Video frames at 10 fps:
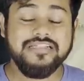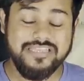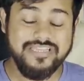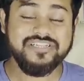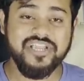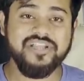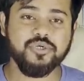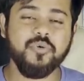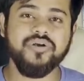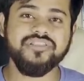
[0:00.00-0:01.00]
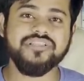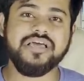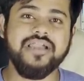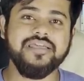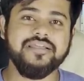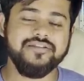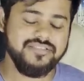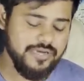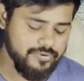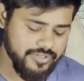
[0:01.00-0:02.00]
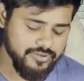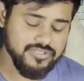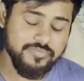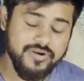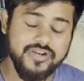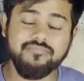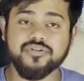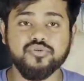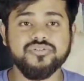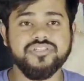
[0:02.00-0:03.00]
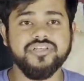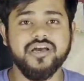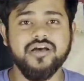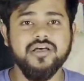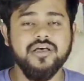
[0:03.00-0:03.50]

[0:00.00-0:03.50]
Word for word: তাই সেই সময়তে দাঁড়িয়ে রীতাবরী হতে পারেন বা স্বস্তিকা